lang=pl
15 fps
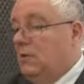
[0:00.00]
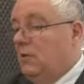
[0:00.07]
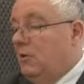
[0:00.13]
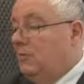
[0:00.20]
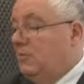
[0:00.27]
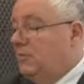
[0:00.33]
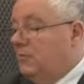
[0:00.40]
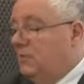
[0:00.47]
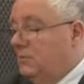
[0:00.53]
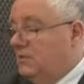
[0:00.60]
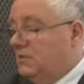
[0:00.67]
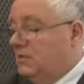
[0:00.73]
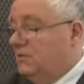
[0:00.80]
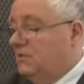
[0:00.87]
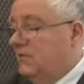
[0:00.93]
i
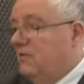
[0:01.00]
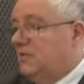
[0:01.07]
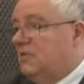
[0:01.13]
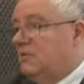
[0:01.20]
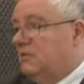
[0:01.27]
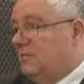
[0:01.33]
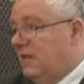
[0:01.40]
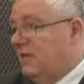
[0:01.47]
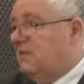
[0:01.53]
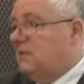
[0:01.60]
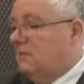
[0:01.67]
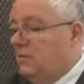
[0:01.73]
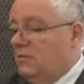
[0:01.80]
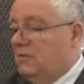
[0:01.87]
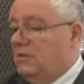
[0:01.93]
Pomocy Społecznej, Pracy
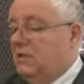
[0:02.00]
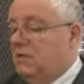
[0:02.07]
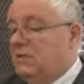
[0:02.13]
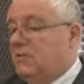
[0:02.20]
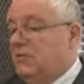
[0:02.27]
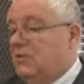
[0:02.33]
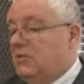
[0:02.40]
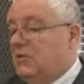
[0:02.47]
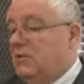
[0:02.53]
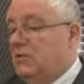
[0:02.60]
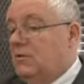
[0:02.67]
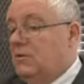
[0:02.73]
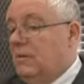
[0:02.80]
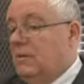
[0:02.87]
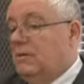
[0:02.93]
i Polityki Społecznej
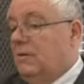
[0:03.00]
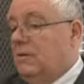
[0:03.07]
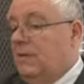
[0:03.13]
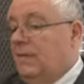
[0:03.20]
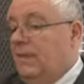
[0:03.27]
dokładnie.